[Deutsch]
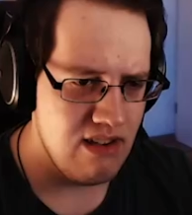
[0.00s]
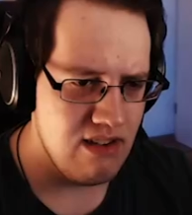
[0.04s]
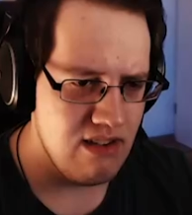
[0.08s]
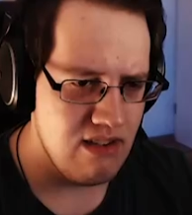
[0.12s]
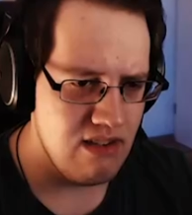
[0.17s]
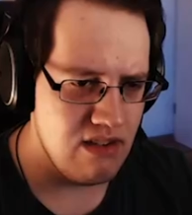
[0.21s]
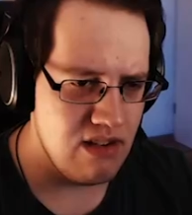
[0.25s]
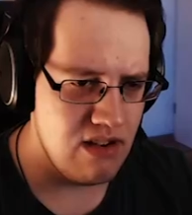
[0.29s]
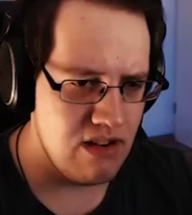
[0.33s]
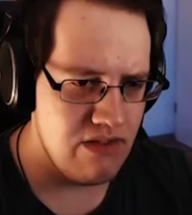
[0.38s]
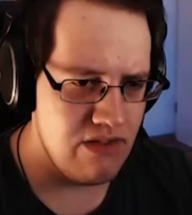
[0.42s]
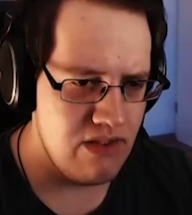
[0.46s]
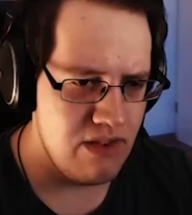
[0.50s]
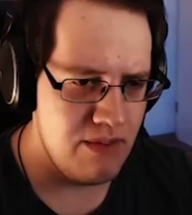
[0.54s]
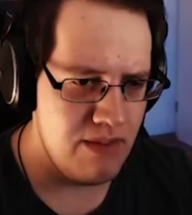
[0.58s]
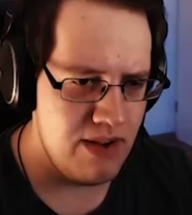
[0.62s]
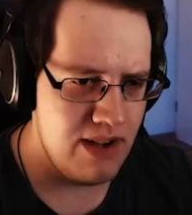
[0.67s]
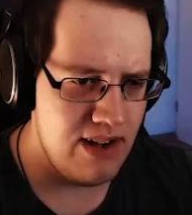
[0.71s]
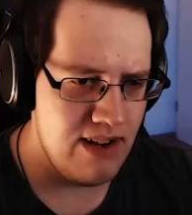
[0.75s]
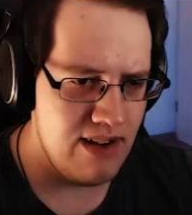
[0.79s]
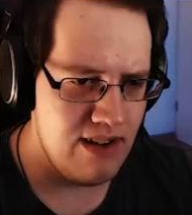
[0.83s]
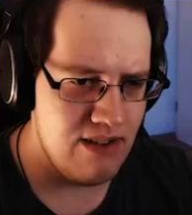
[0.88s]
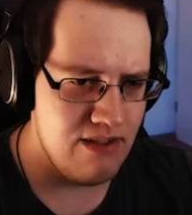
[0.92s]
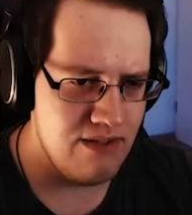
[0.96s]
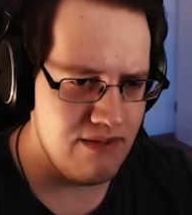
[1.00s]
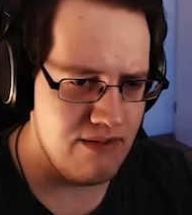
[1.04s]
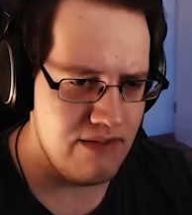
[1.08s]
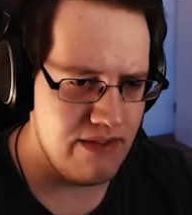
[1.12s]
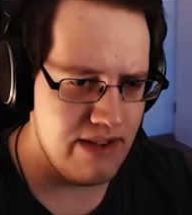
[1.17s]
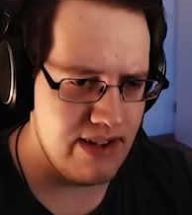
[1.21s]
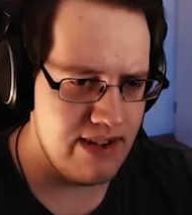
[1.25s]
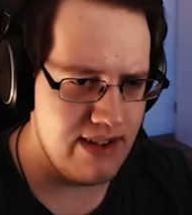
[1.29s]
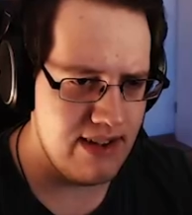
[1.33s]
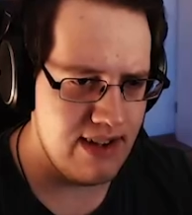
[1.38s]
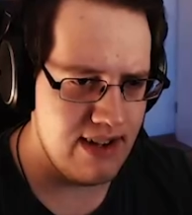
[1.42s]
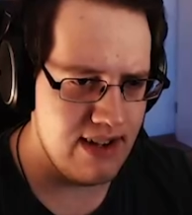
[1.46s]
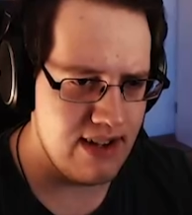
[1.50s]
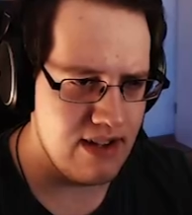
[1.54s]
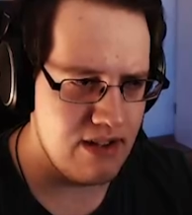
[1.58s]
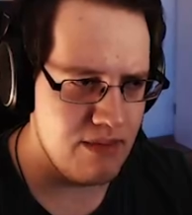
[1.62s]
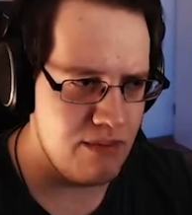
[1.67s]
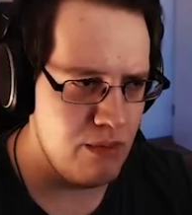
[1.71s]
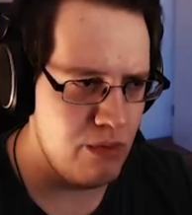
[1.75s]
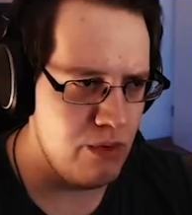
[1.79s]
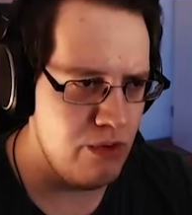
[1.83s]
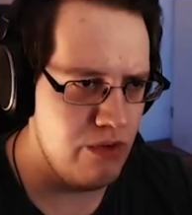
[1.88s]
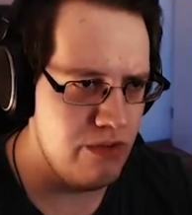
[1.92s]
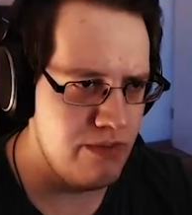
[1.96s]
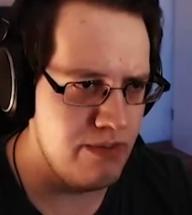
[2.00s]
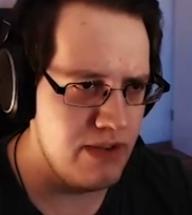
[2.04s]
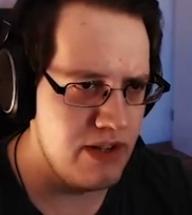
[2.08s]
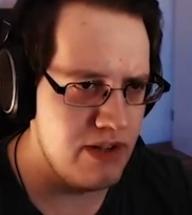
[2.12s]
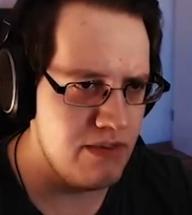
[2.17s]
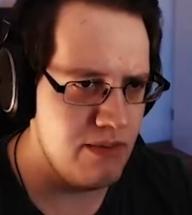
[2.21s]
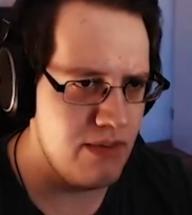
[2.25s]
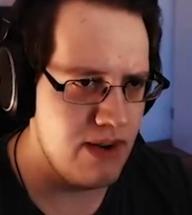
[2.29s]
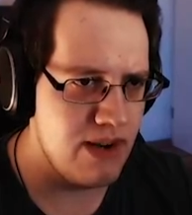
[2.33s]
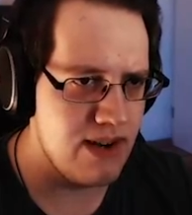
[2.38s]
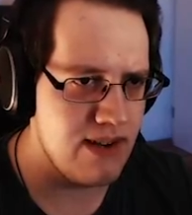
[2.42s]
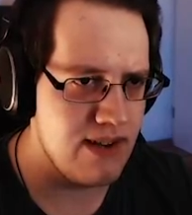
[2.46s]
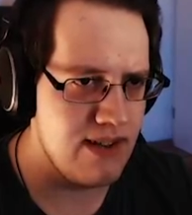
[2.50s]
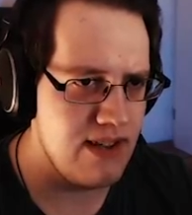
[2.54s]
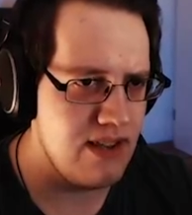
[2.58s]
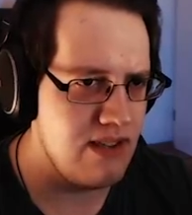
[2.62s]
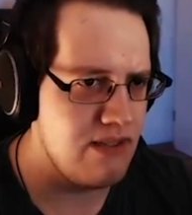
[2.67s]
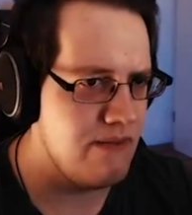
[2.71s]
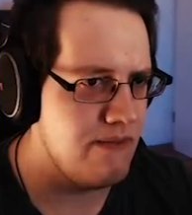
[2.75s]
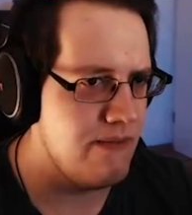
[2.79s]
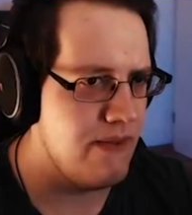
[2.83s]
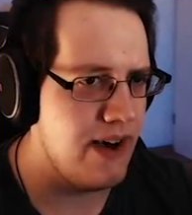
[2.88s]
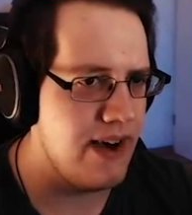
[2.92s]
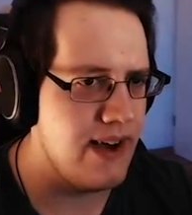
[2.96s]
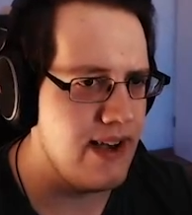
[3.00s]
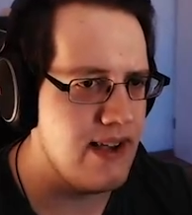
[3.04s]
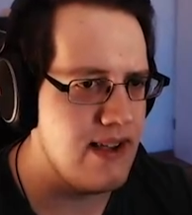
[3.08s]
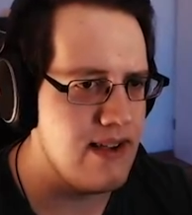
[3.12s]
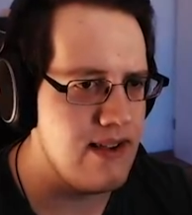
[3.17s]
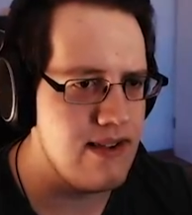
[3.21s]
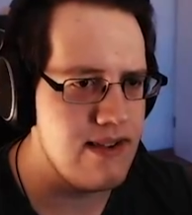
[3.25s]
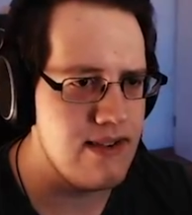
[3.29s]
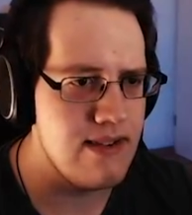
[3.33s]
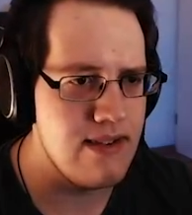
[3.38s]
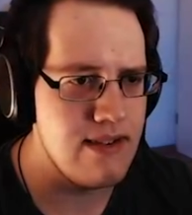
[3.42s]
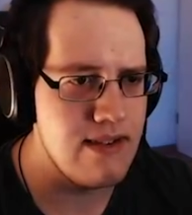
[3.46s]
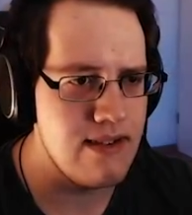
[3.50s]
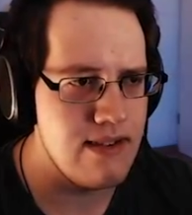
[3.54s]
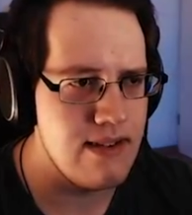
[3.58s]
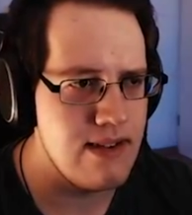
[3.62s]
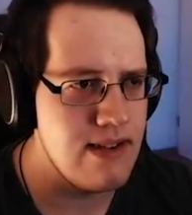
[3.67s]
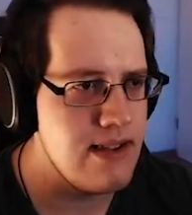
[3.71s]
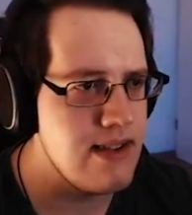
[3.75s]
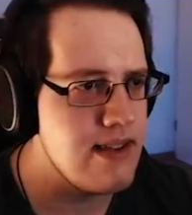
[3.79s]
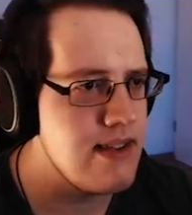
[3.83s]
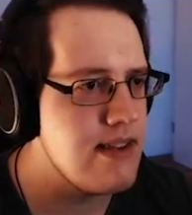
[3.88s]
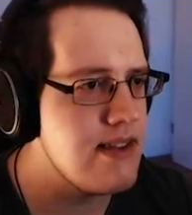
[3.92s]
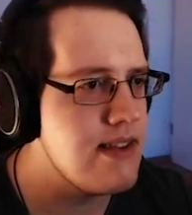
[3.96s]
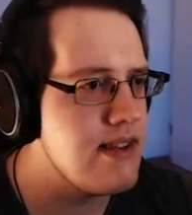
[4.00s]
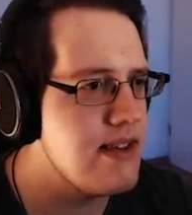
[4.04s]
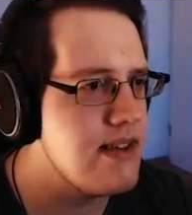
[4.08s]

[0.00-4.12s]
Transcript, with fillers: Sollen wir mal auf Verdacht Movement machen? Ich weiß es nicht.